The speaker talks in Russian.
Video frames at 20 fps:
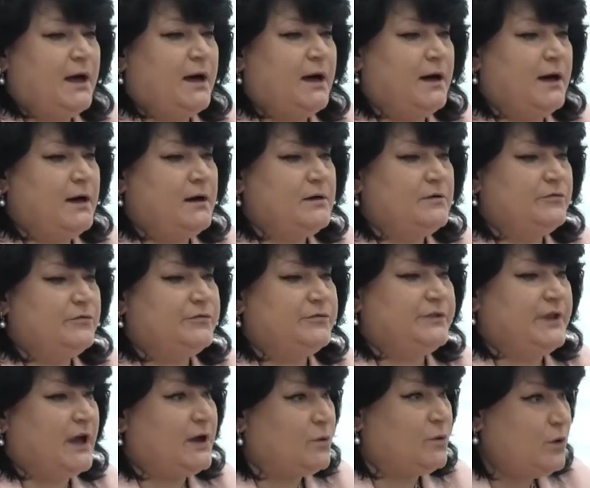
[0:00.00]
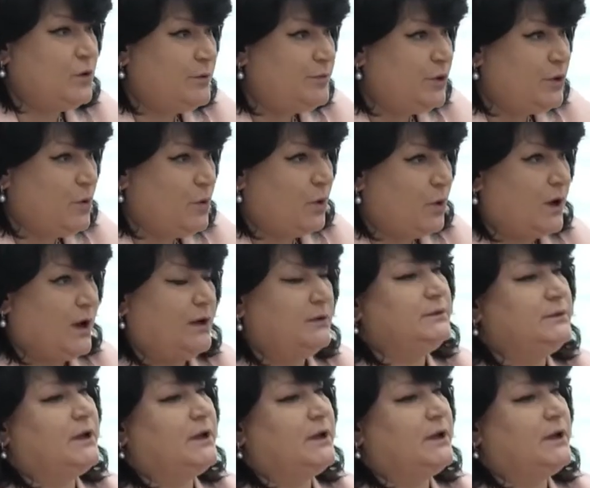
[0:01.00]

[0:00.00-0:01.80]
А второй блок,